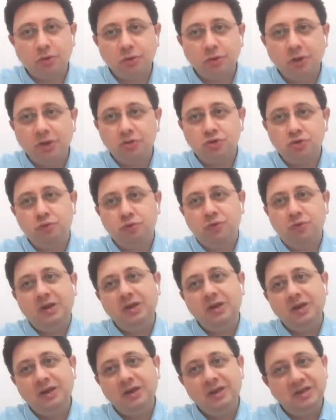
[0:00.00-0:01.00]
olan
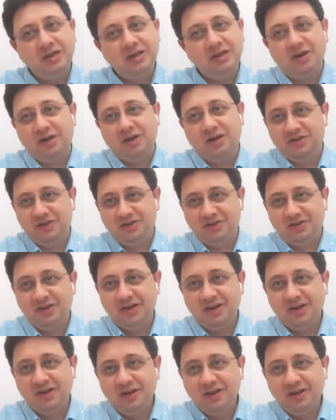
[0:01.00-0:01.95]
şüpheli İran'dır.